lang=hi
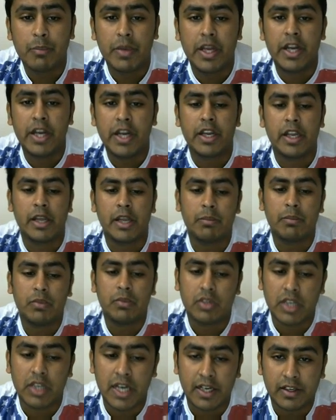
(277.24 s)
मेरी टीम
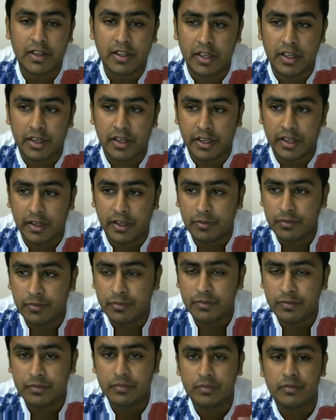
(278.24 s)
सिलेक्ट करके
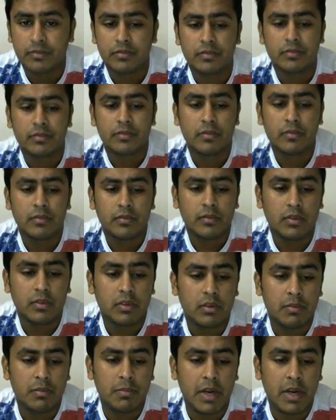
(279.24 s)

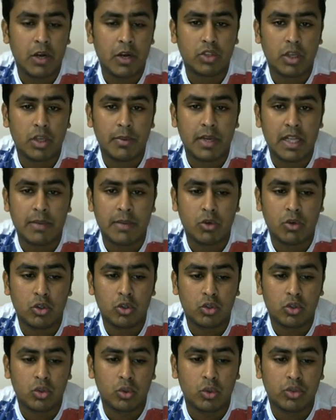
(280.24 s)
मैं उसके बाद आपको
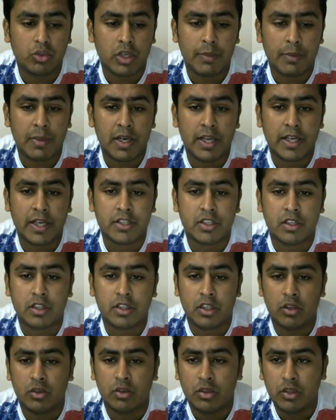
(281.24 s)
दूसरे पे लेकर
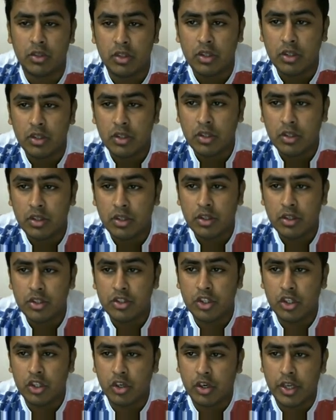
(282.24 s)
चलता हूं
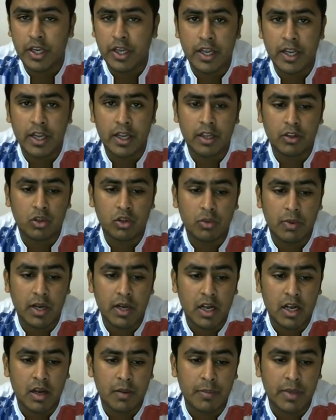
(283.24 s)
जिन्होंने
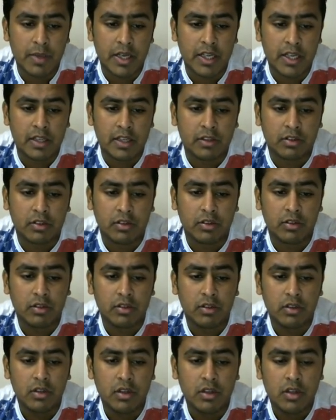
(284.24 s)
दोबारा मेरी इस
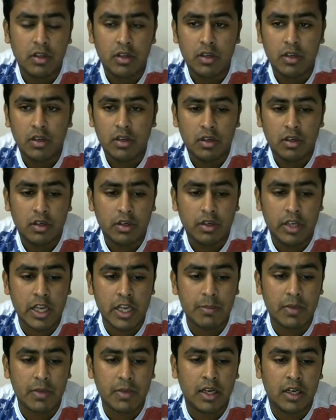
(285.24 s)

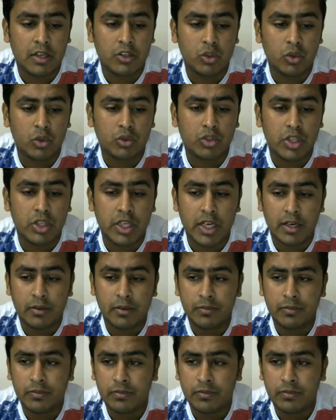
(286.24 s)
टीम का यूज किया